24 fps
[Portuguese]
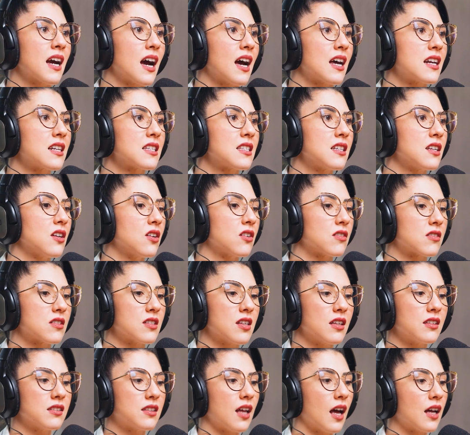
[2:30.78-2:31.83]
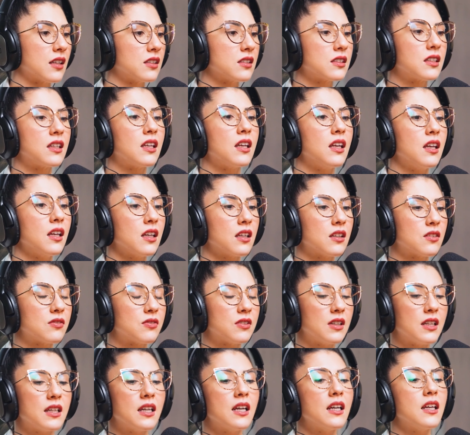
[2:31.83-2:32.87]
cara, assim, ó, sentado aqui.
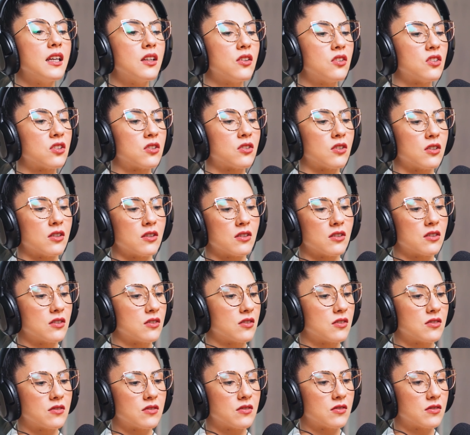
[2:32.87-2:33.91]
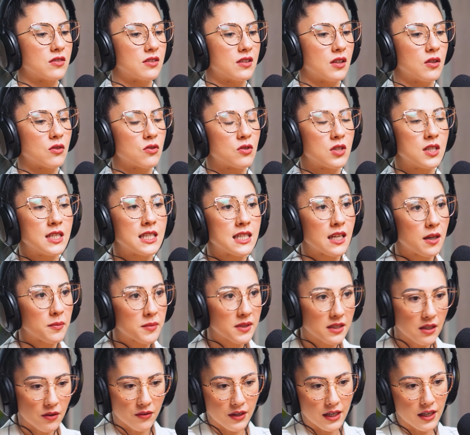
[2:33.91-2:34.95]
Falei, e aí, doutor? Os
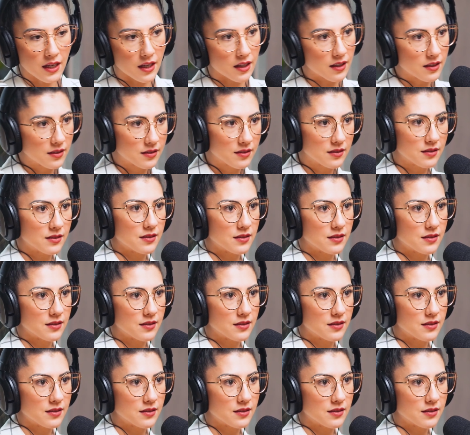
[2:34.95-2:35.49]
exames estão aí.